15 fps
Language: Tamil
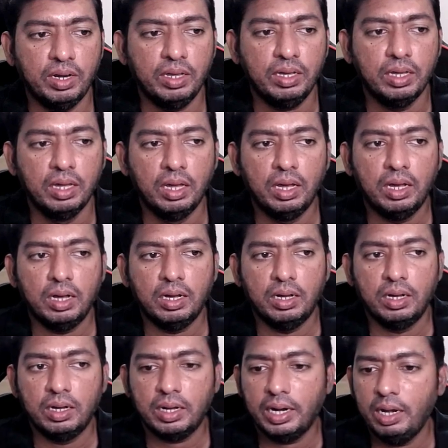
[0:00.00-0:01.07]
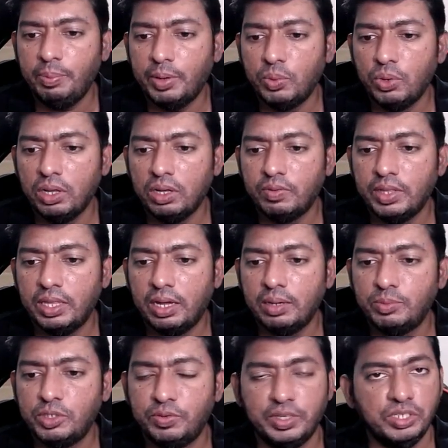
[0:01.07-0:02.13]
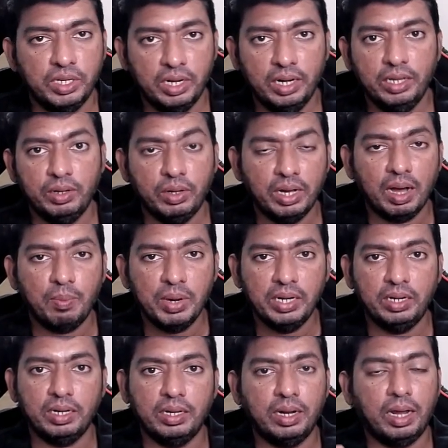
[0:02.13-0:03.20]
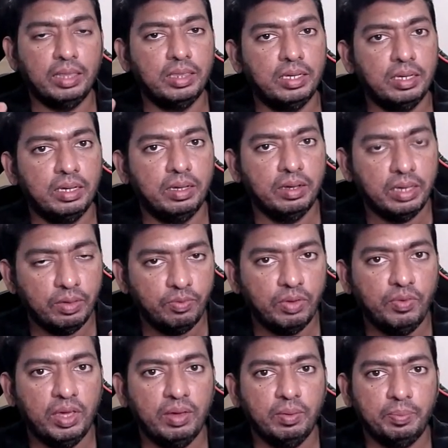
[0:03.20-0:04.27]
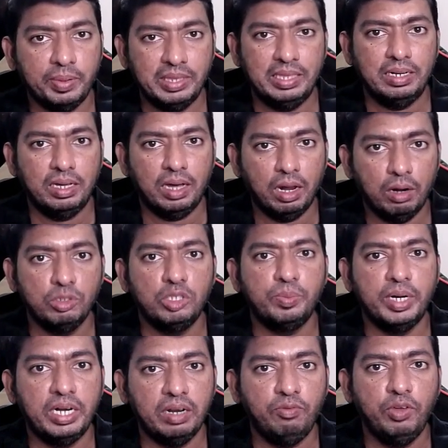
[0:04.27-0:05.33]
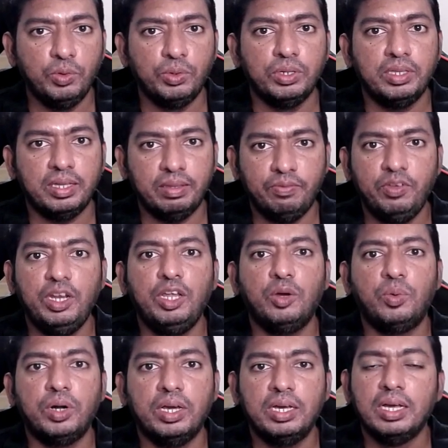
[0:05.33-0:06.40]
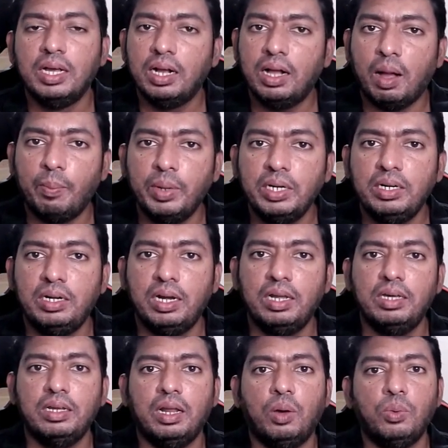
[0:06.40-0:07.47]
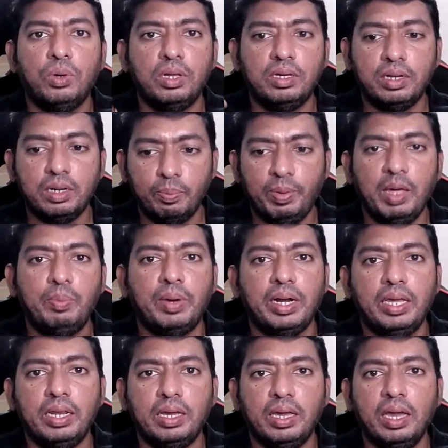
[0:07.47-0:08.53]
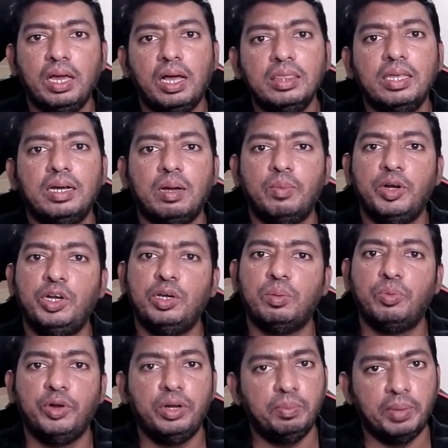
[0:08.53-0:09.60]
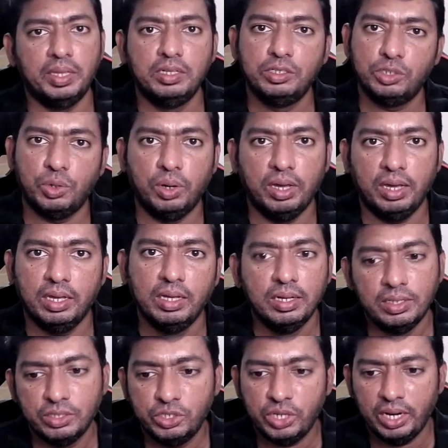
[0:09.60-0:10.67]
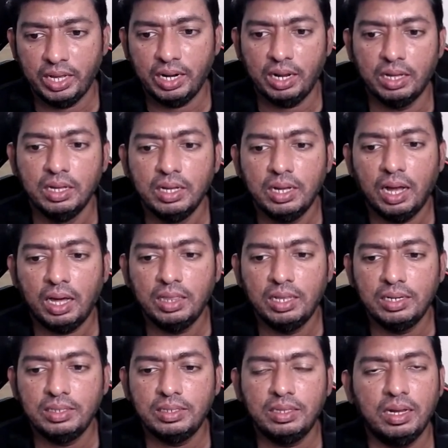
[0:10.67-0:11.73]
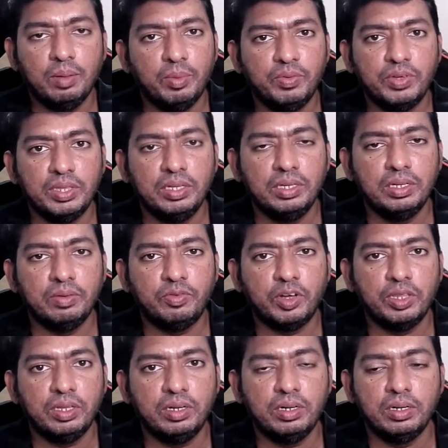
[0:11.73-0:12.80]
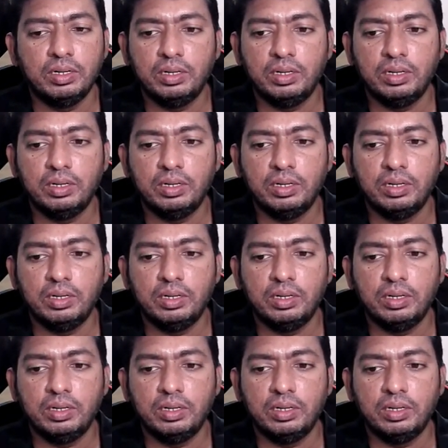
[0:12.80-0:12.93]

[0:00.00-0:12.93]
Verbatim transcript: வின்னர் கண்டிப்பாக உங்களுக்கு வந்து அனுப்பிச்சு வச்சிடுறேன் கமெண்ட் அந்த கிவ்அவே பற்றின அனௌன்ஸ்மெண்ட் ரிவ்யூ கொடுத்த அந்த வீடியோவோட கமெண்ட்டில் நான் உங்களுக்கு ரிப்ளை பண்ணியிருக்கேன் அந்த கமெண்ட்டுக்கு போயிட்டு பதில் சொல்லுங்கள் சரிங்களா அதிலிருந்து தான் நம்ம வந்து வந்து ஃபர்தர்